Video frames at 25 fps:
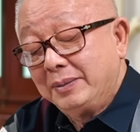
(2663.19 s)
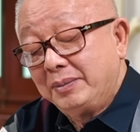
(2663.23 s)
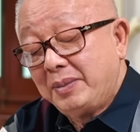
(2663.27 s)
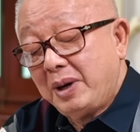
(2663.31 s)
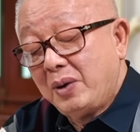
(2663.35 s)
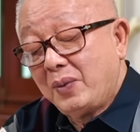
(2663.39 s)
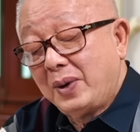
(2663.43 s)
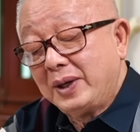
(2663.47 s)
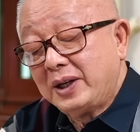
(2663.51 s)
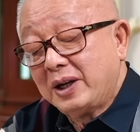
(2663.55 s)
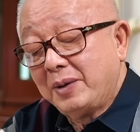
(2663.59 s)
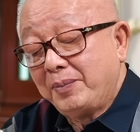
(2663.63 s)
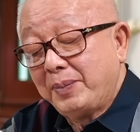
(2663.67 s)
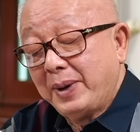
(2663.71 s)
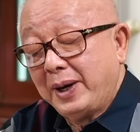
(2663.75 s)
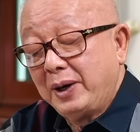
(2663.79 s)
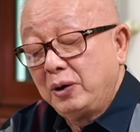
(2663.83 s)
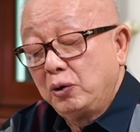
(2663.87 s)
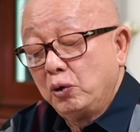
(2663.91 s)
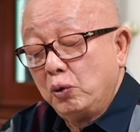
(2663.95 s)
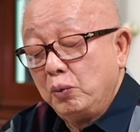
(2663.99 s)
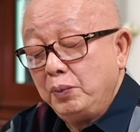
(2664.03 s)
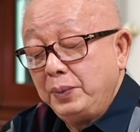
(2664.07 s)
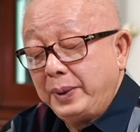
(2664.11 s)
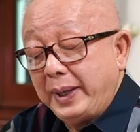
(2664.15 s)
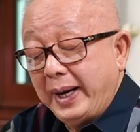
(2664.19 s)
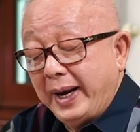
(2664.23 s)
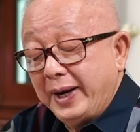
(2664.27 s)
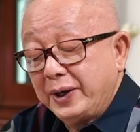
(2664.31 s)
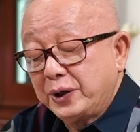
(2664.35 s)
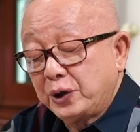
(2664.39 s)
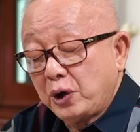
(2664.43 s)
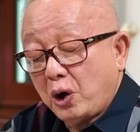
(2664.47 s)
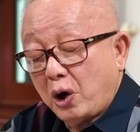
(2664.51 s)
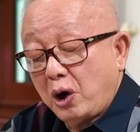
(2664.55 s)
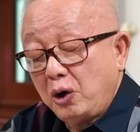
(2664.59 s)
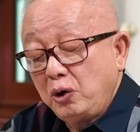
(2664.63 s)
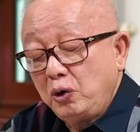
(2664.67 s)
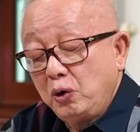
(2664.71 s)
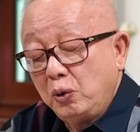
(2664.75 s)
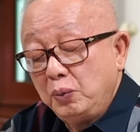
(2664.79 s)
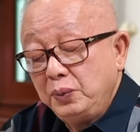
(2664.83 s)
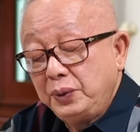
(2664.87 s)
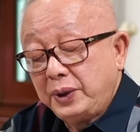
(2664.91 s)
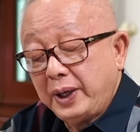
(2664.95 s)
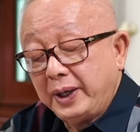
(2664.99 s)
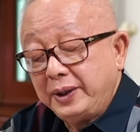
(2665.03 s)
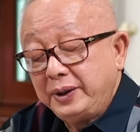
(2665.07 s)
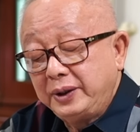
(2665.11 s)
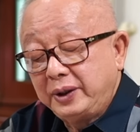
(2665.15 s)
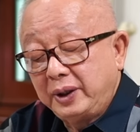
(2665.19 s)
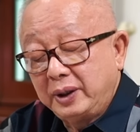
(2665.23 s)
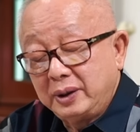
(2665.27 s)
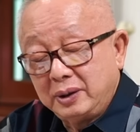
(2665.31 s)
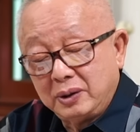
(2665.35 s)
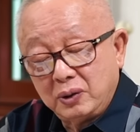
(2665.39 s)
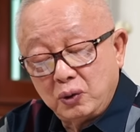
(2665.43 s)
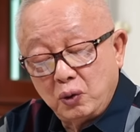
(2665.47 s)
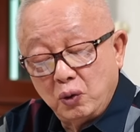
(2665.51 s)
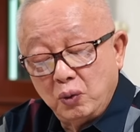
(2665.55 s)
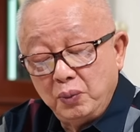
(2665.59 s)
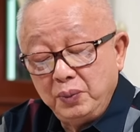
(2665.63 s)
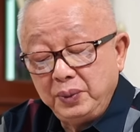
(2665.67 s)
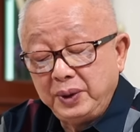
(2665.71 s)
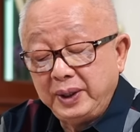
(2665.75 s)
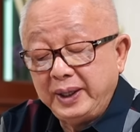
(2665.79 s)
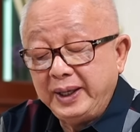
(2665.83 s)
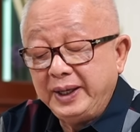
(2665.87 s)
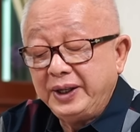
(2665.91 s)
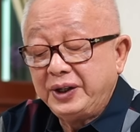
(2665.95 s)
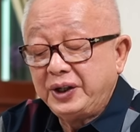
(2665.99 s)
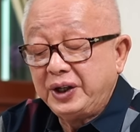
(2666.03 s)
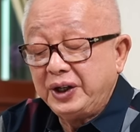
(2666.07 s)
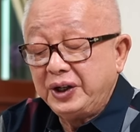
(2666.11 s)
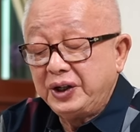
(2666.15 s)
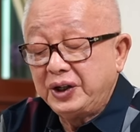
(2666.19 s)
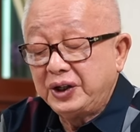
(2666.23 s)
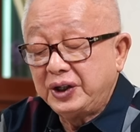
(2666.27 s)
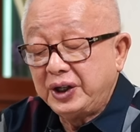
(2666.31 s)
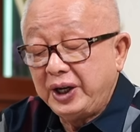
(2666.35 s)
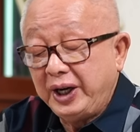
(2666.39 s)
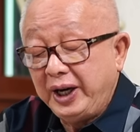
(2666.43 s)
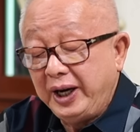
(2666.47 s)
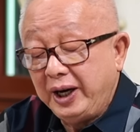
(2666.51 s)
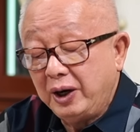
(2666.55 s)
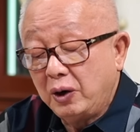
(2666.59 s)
ไม่ว่าจะเป็นกลุ่มเกษรกลุ่มเซ็นทรัลกลุ่ม TCC